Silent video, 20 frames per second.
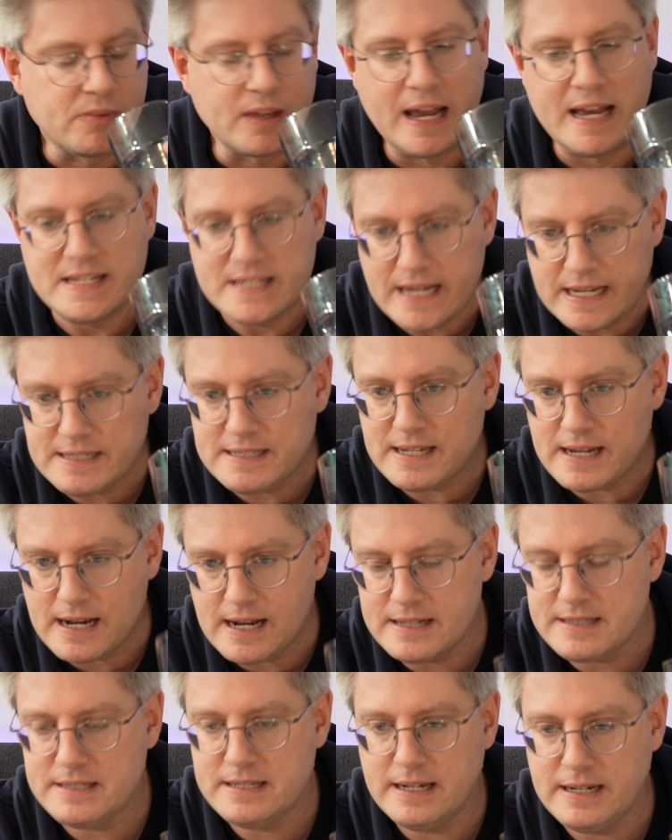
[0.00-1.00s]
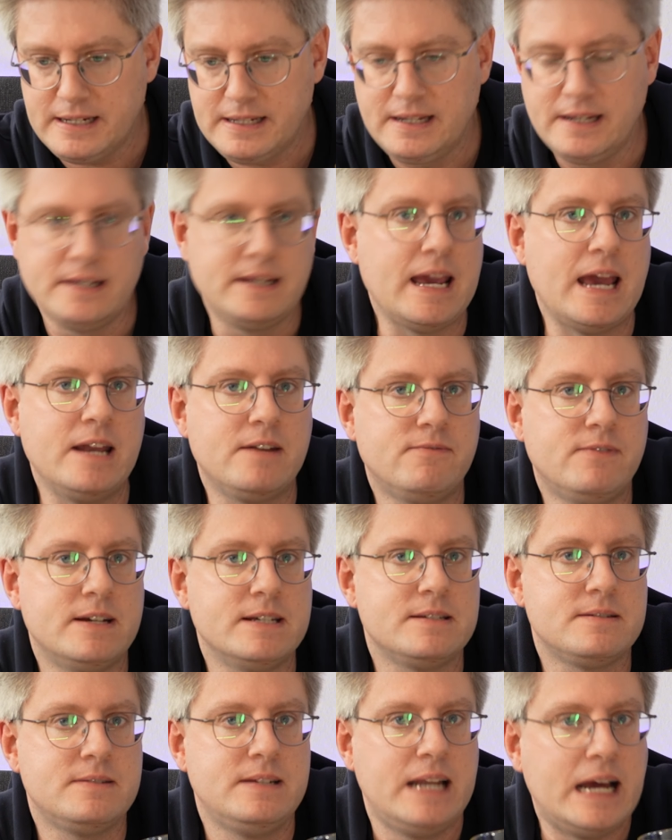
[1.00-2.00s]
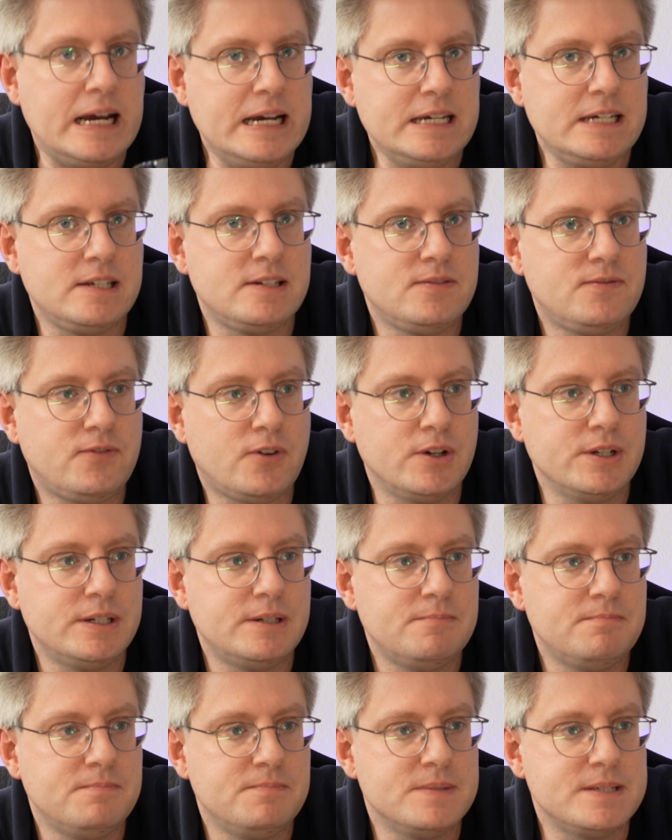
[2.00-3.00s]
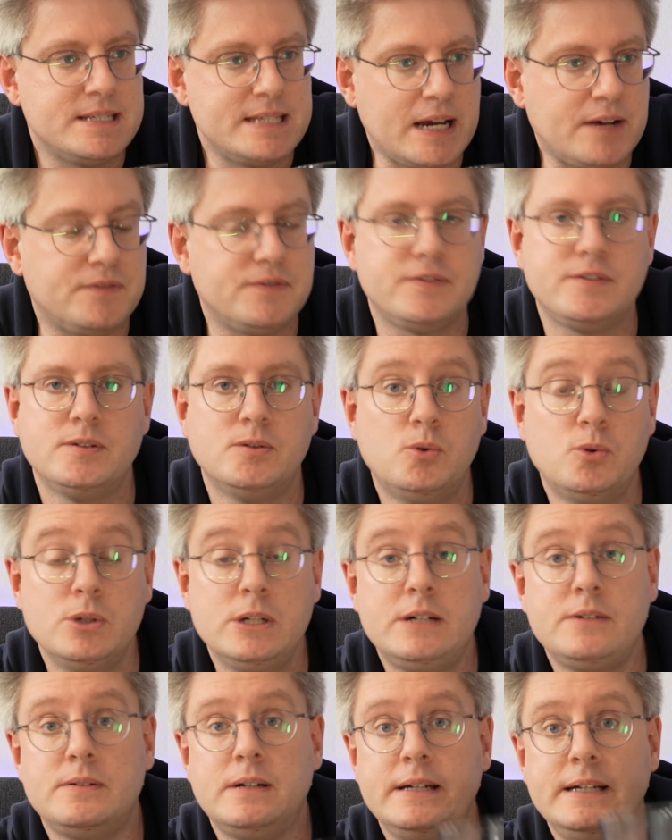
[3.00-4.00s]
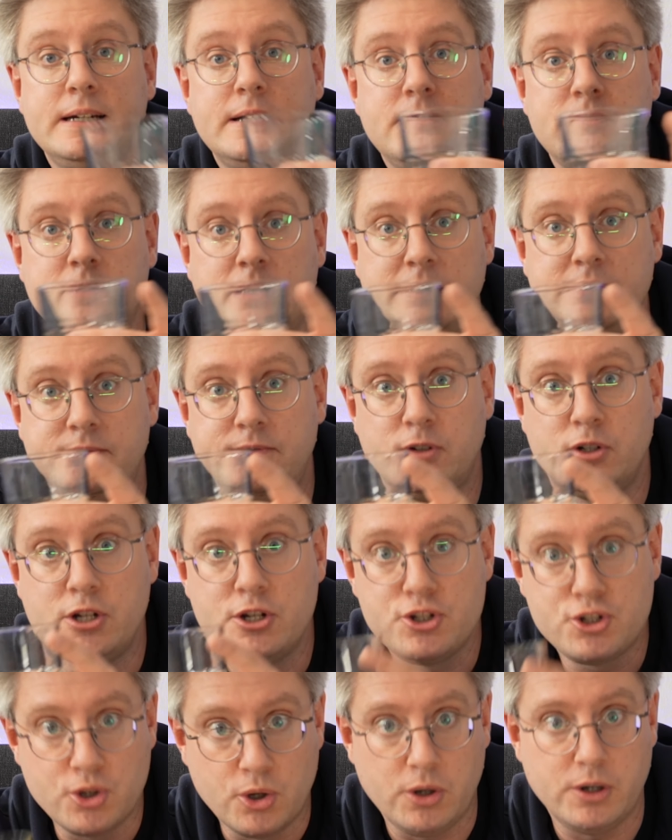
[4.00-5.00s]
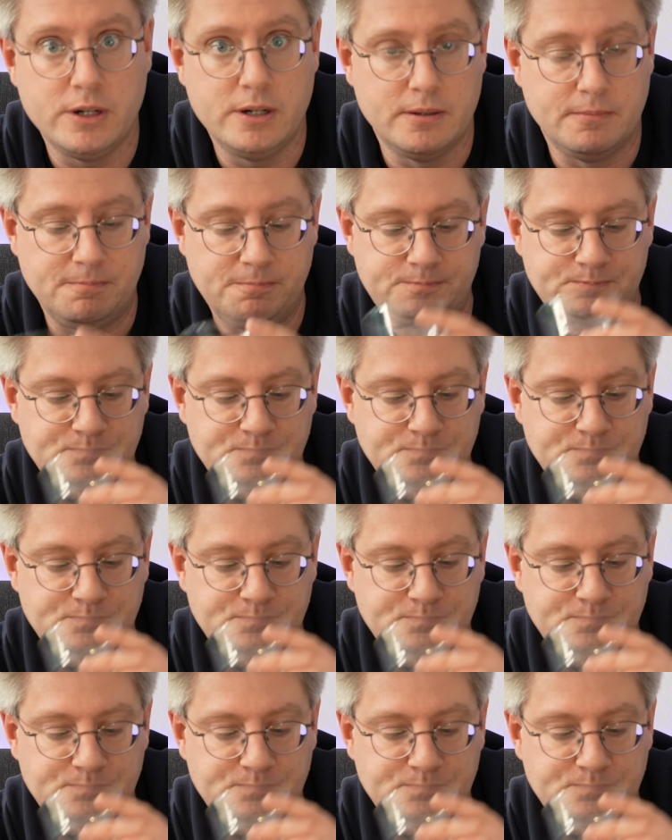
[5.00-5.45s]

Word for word: Es hat tatsächlich etwas leicht von einem Saft oder eher äh, von einer Schorle.